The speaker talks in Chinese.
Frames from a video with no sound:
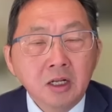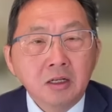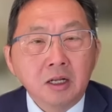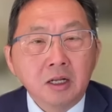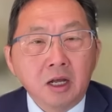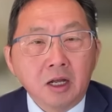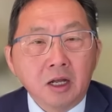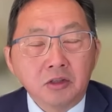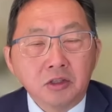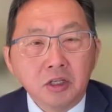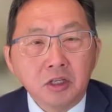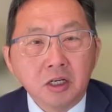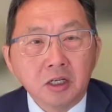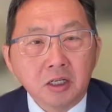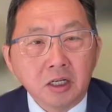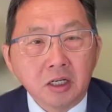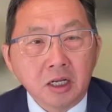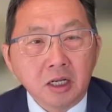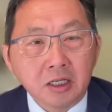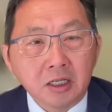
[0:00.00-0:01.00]
啊，第二
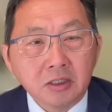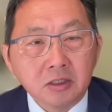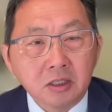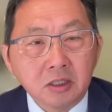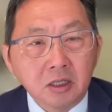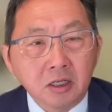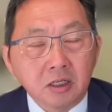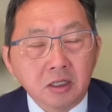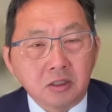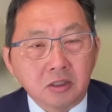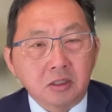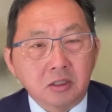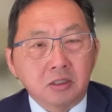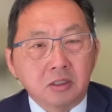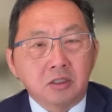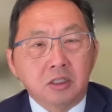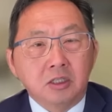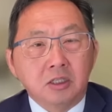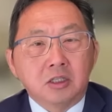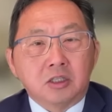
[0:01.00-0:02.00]
个呢，跟这个其实
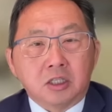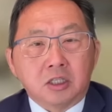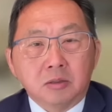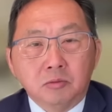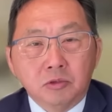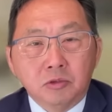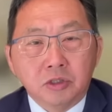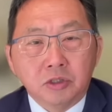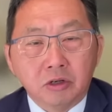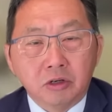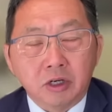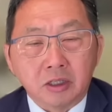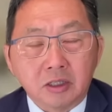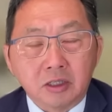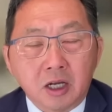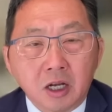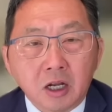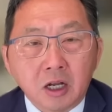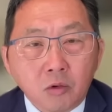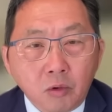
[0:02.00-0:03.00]
第一个题目也有很
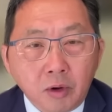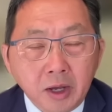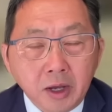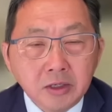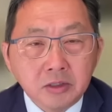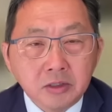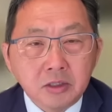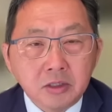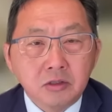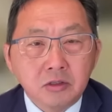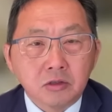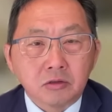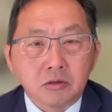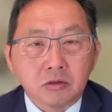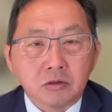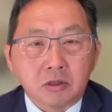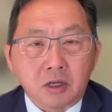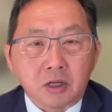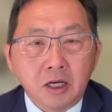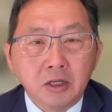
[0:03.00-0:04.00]
大的关系，就
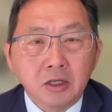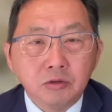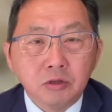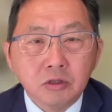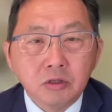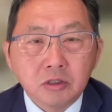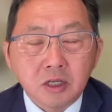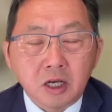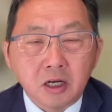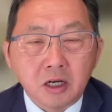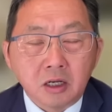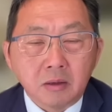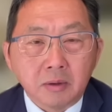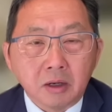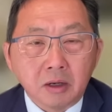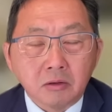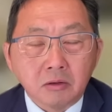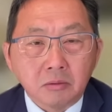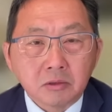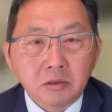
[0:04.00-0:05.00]
是唐军上个礼
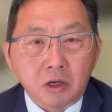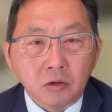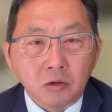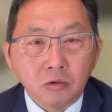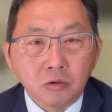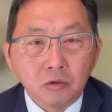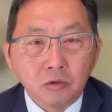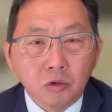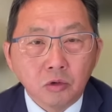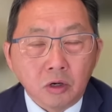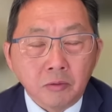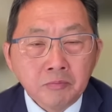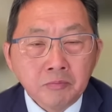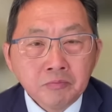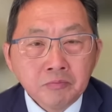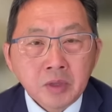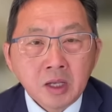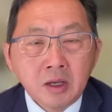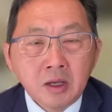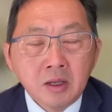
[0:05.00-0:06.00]
拜我们讨论过，
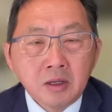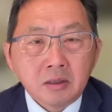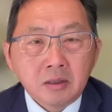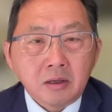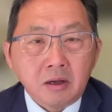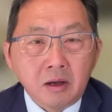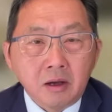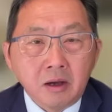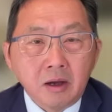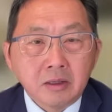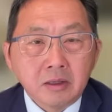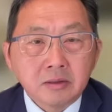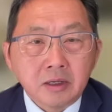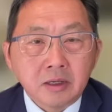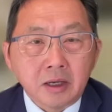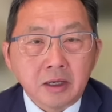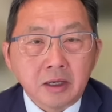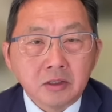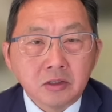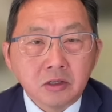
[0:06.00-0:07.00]
他
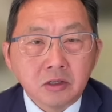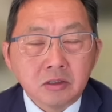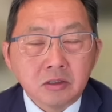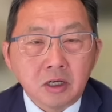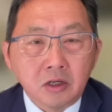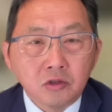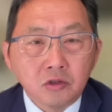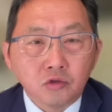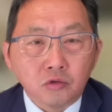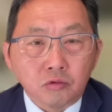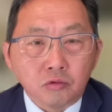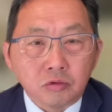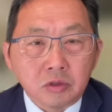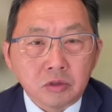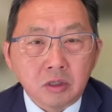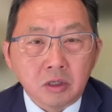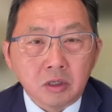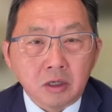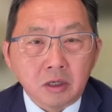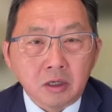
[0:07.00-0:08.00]
在浙江主
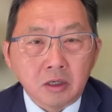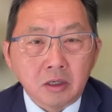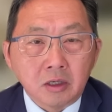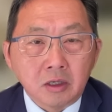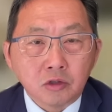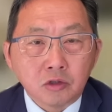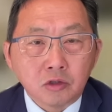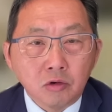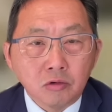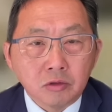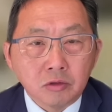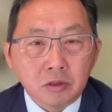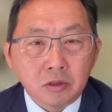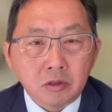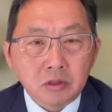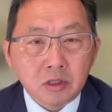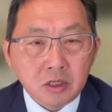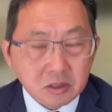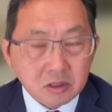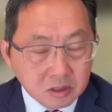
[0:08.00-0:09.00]
呃共呃
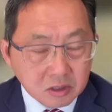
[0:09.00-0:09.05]
任